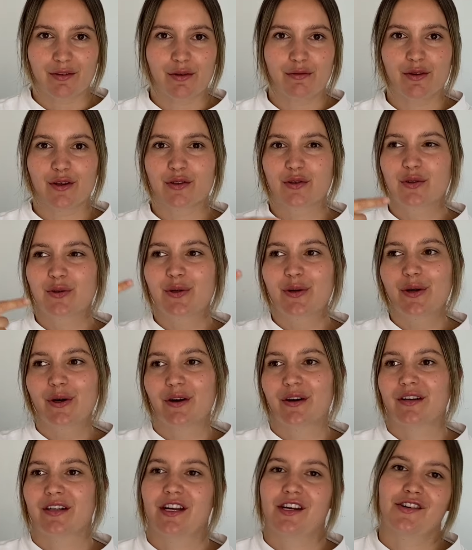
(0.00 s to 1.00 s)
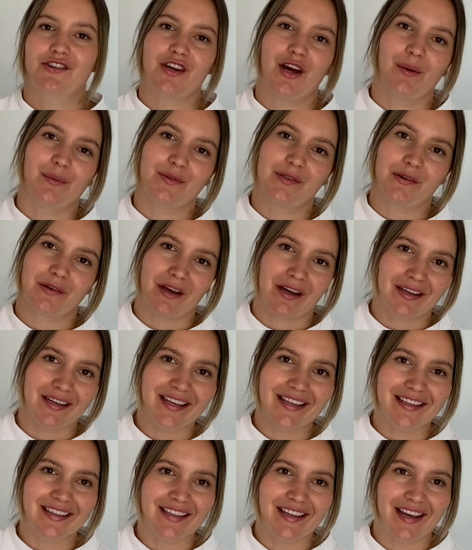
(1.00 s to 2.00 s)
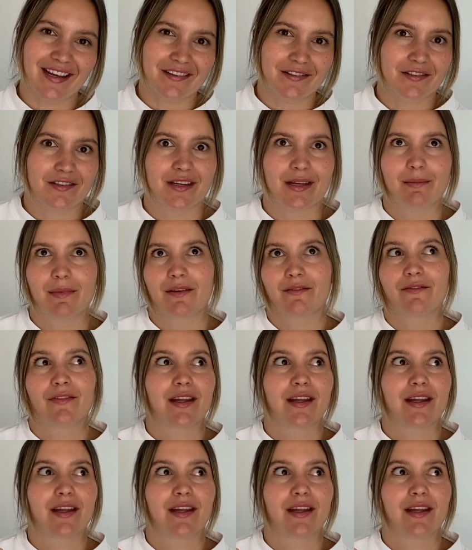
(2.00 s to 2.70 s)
Wir versuchen, den Staubsauger nicht in die Hand zu nehmen.